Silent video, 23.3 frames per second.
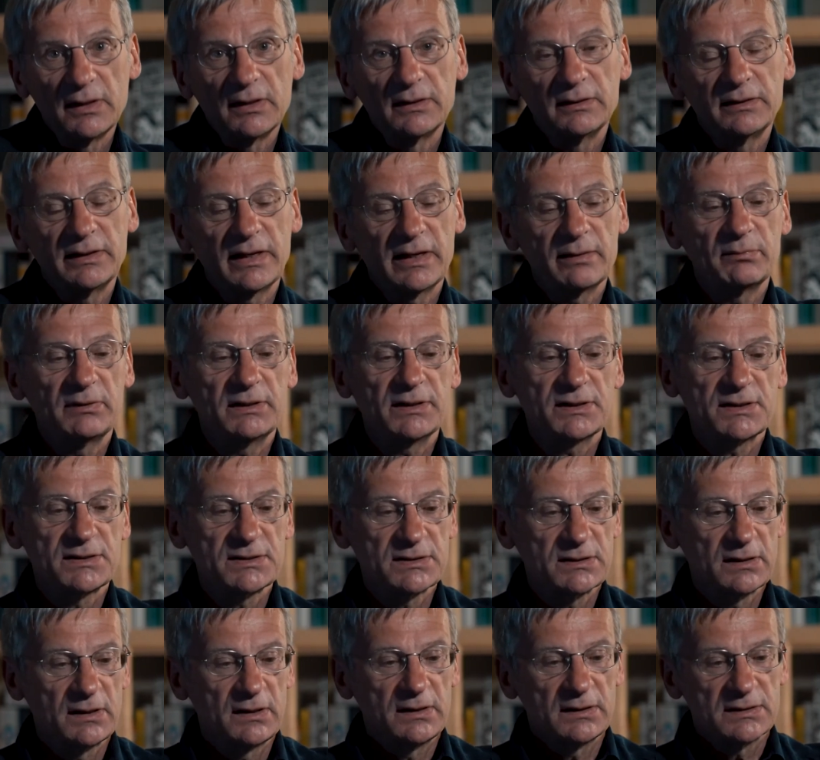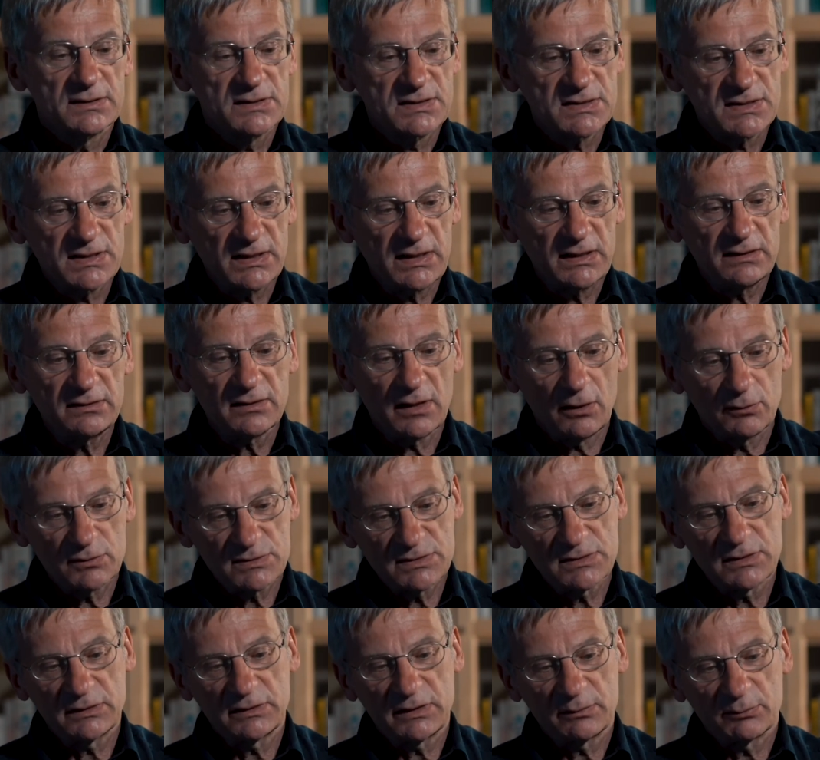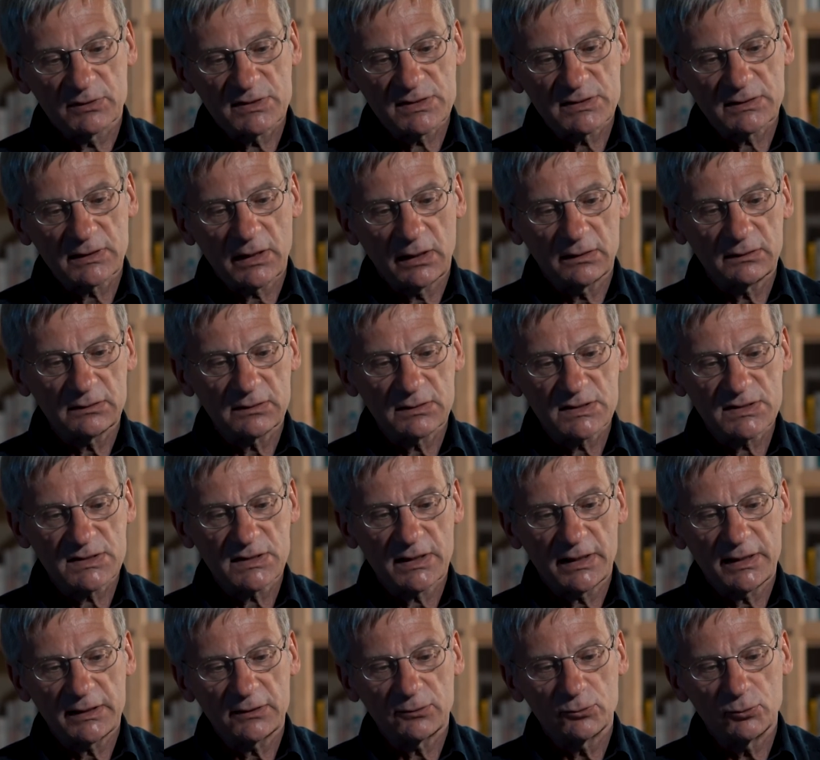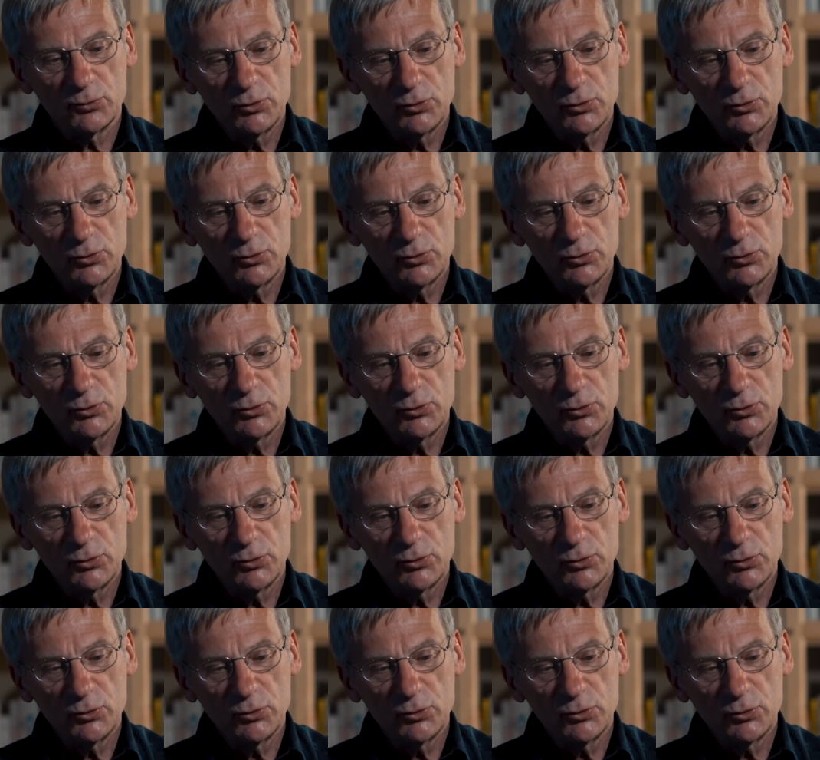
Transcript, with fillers: nämlich Zehntausende Demonstranten zeigen